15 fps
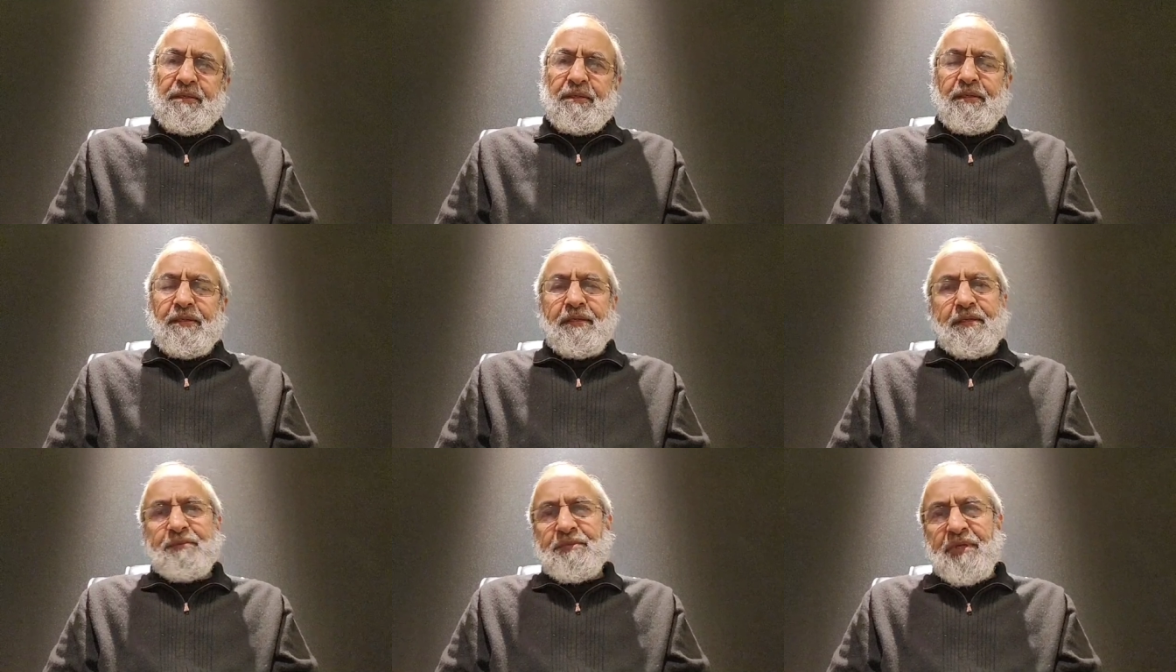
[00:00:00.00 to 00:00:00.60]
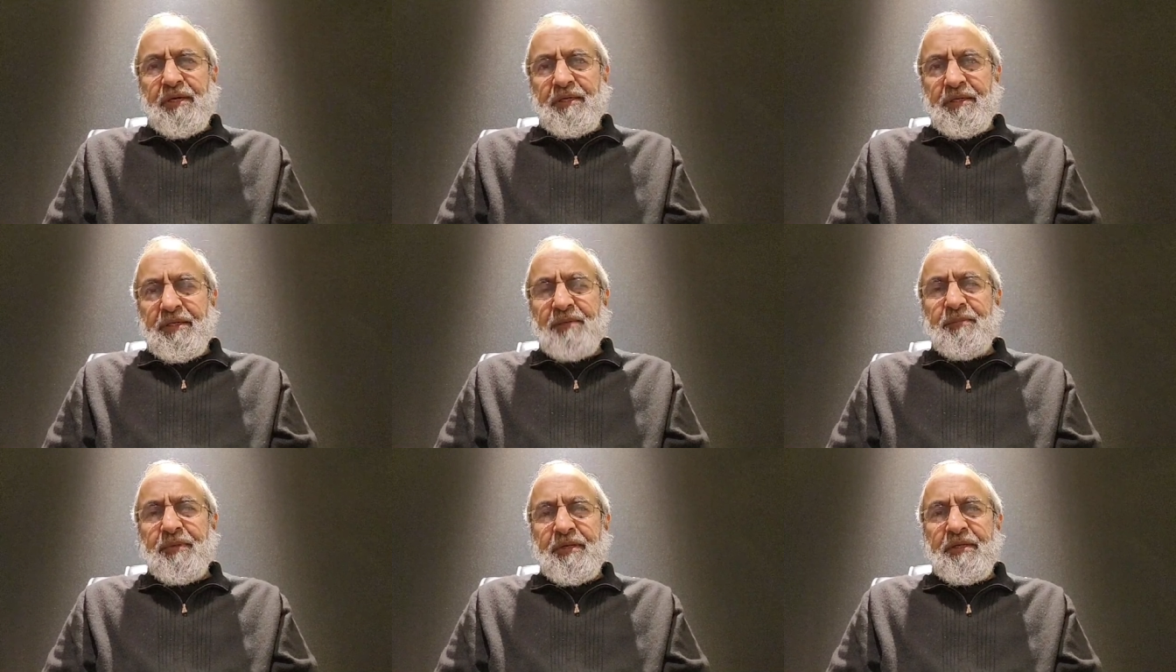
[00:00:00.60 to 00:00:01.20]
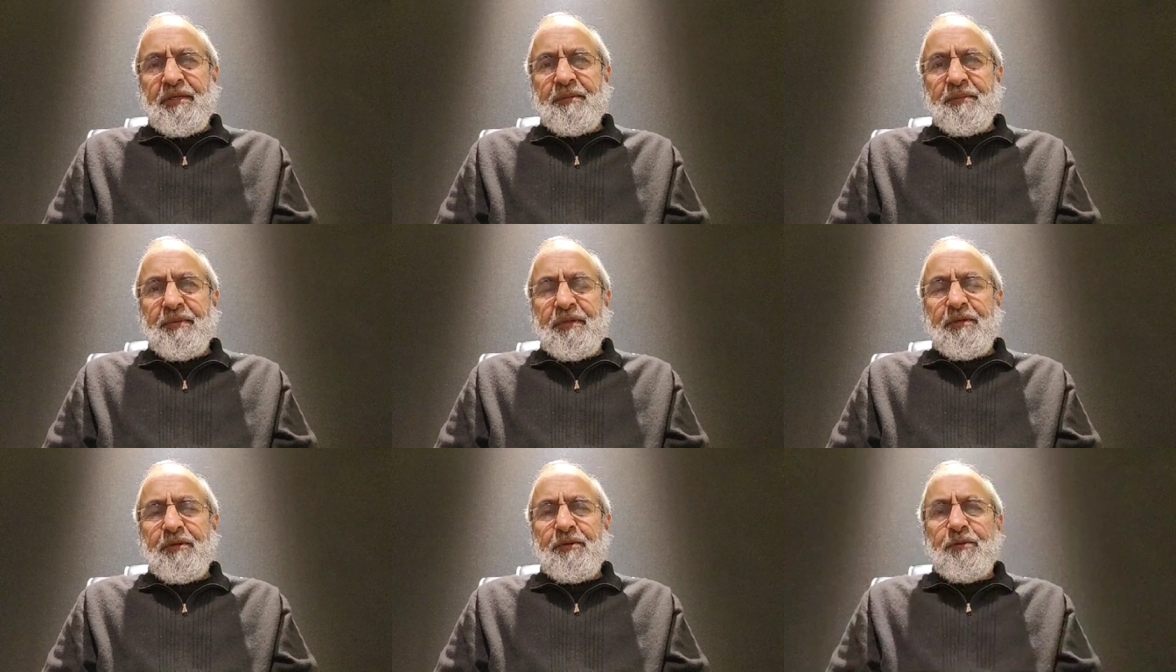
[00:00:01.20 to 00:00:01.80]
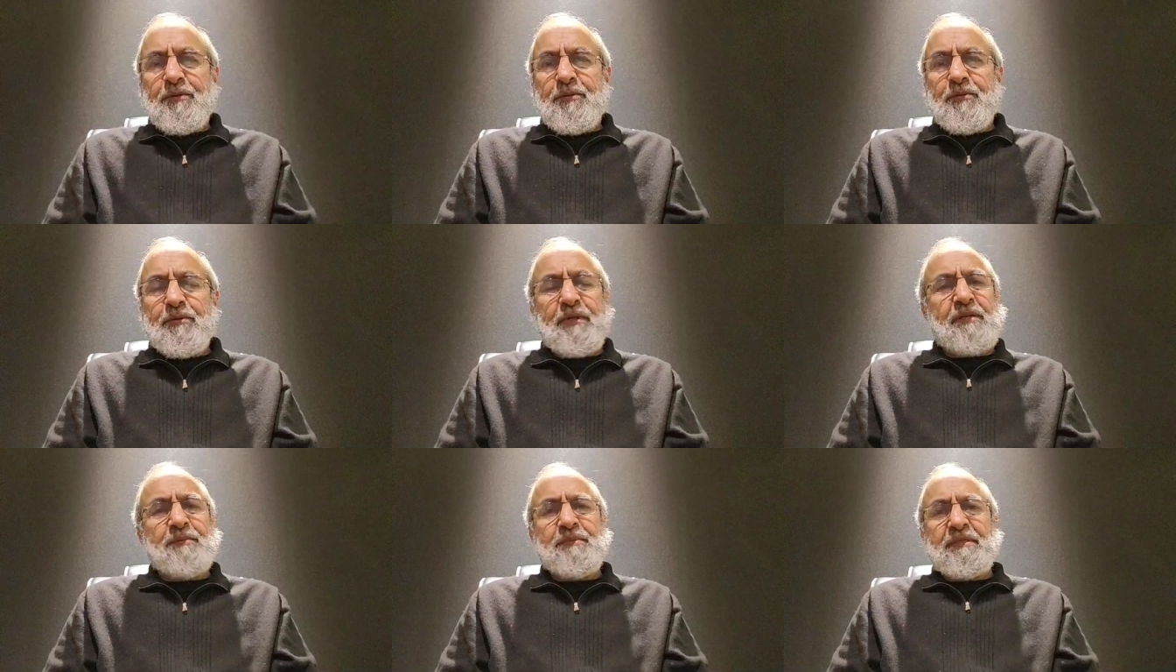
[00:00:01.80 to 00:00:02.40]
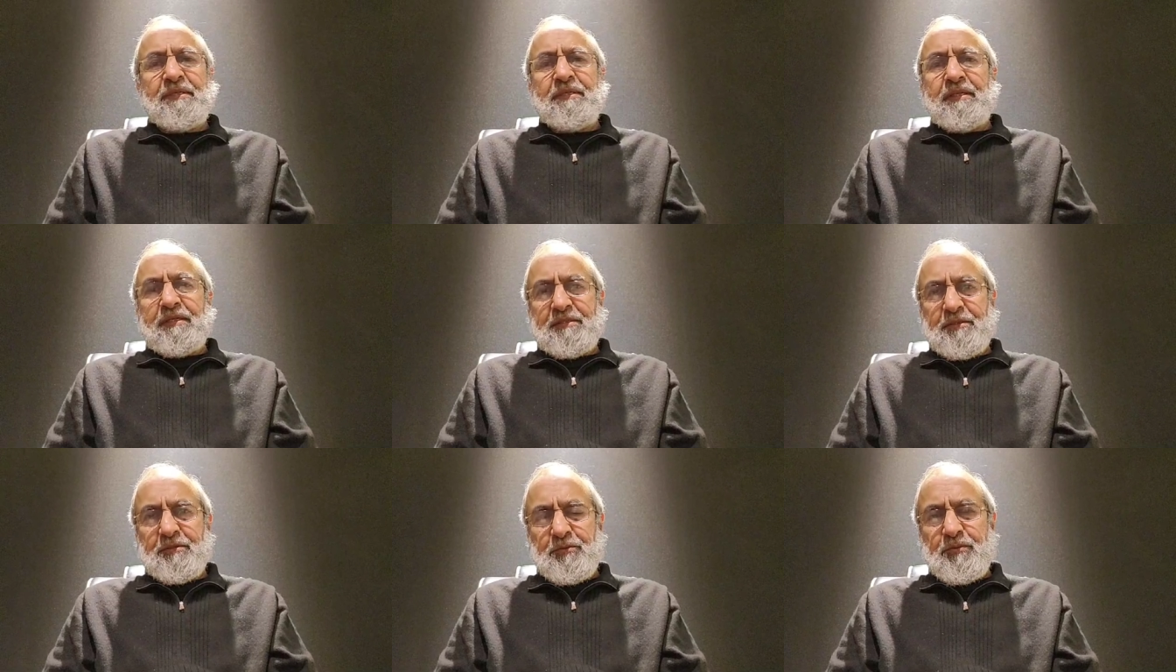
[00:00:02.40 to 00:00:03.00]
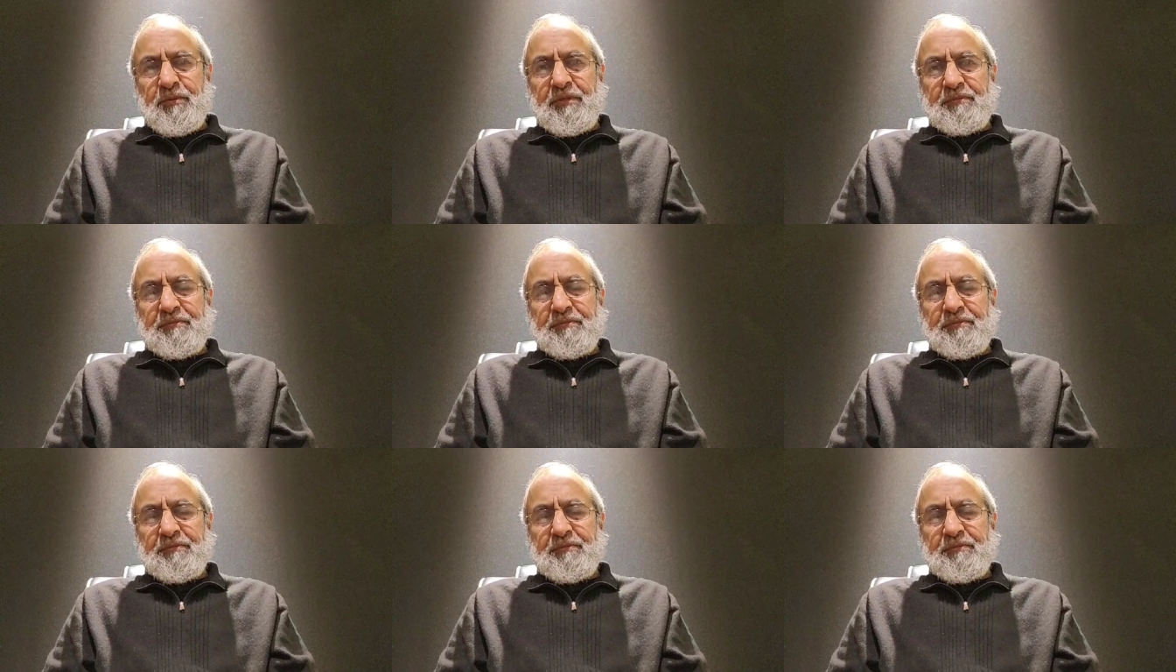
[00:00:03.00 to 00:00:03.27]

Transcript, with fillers: कि रमज़ान के महीने में कुरान मजीद नाजिल हुआ